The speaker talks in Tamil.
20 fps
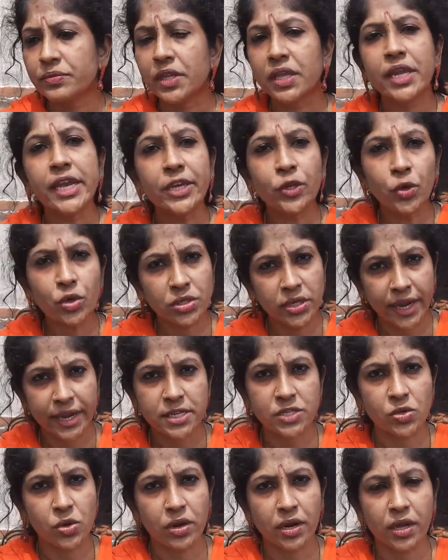கீட்டோ
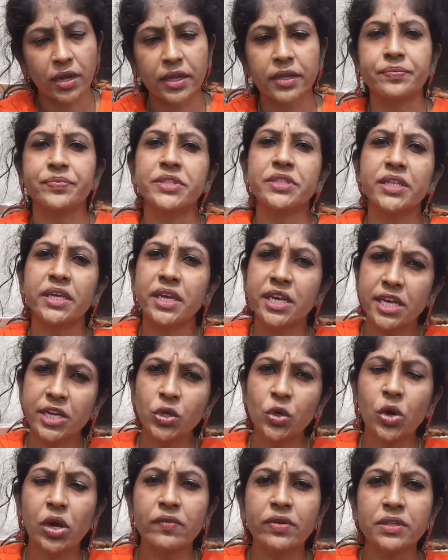டயட் சொல்கிறாங்க இந்த
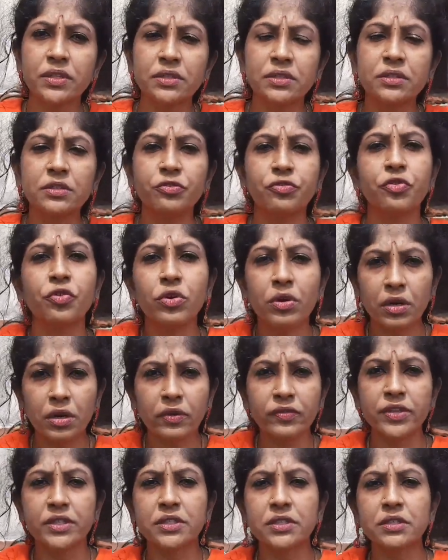கீட்டோவில் வந்து ஃபுல்
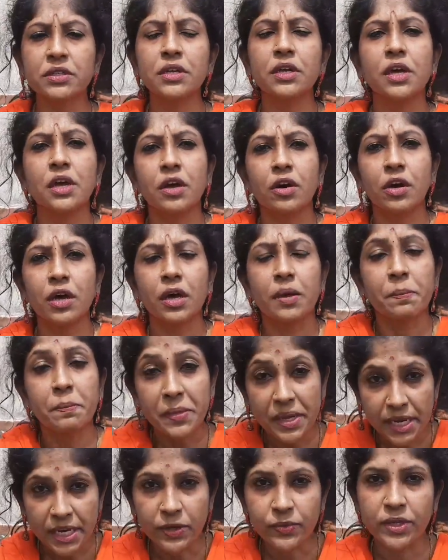வந்து
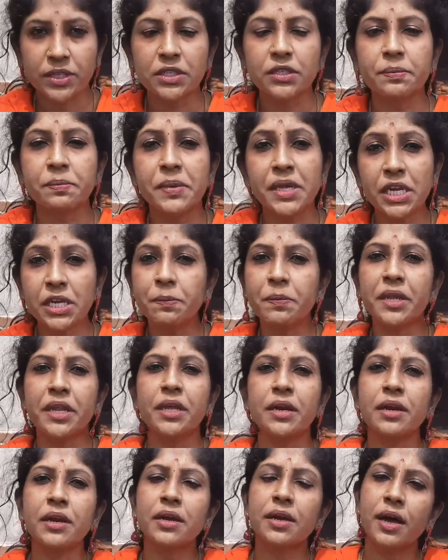மீட் வந்து மீட்
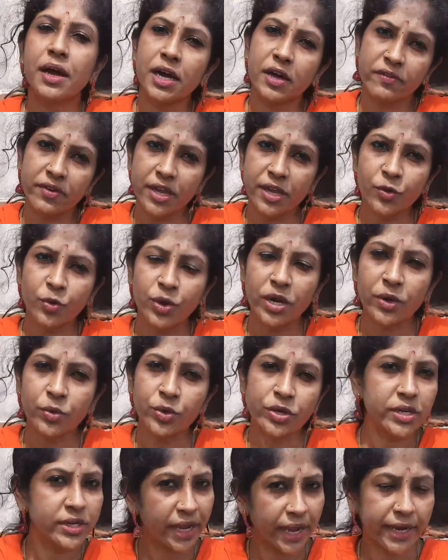பிரியர்களுக்காகவே உள்ள
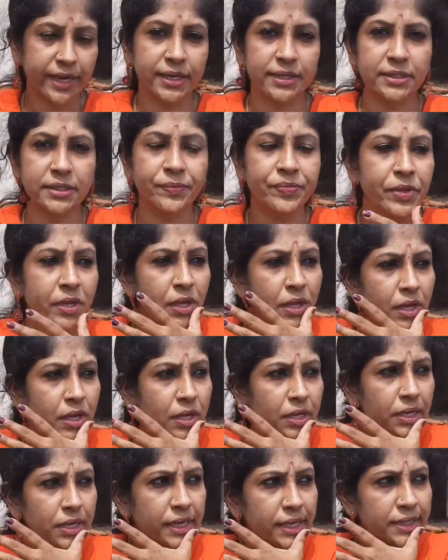ஒரு டயட் அது
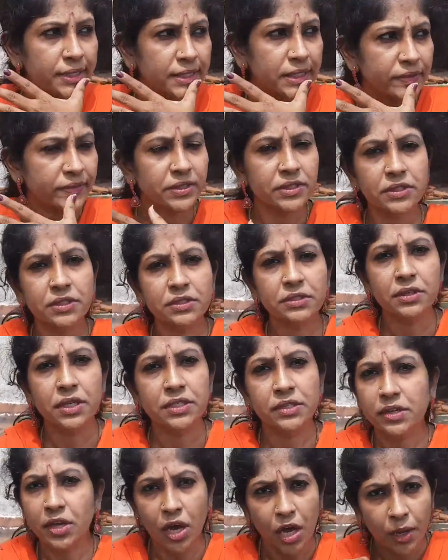கிட்டத்தட்ட வந்து
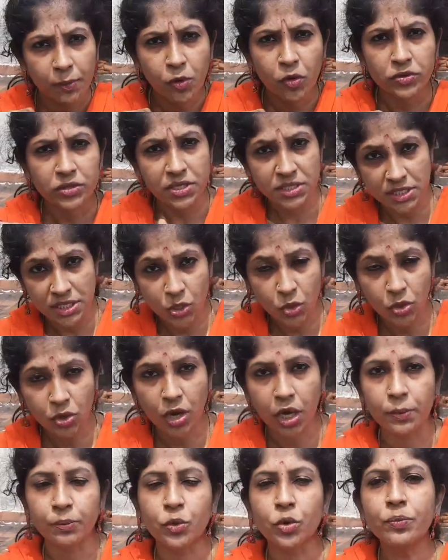அது கார்போ வந்து ஜீரோ கார்போ